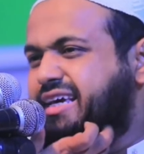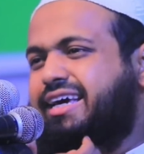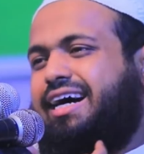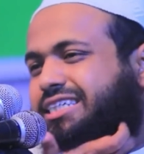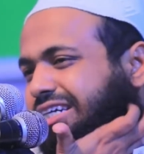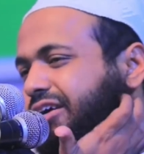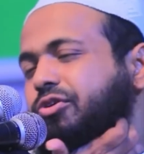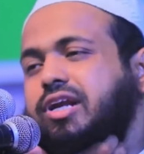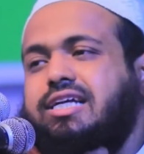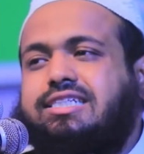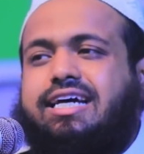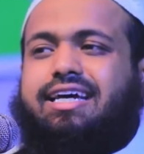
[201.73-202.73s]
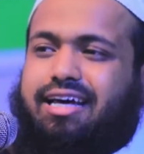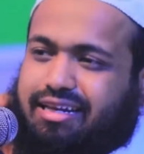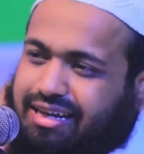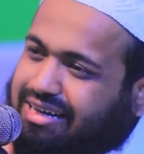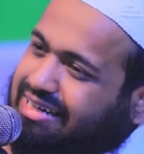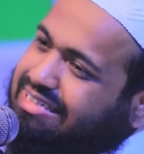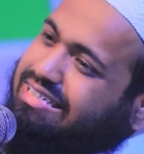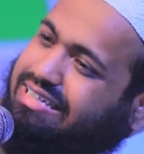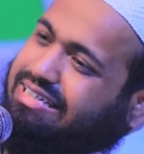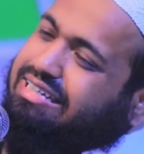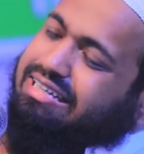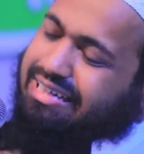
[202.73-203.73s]
এ আশা করা যায় আল্লাহর কাছে
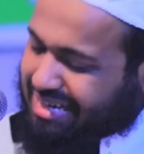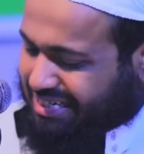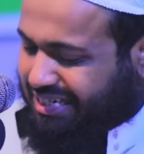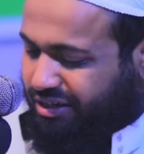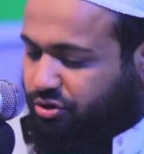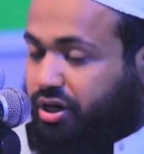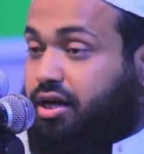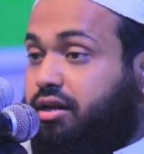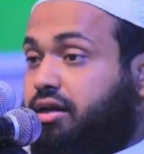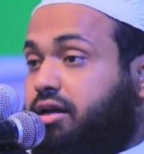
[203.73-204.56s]
এ আশা করা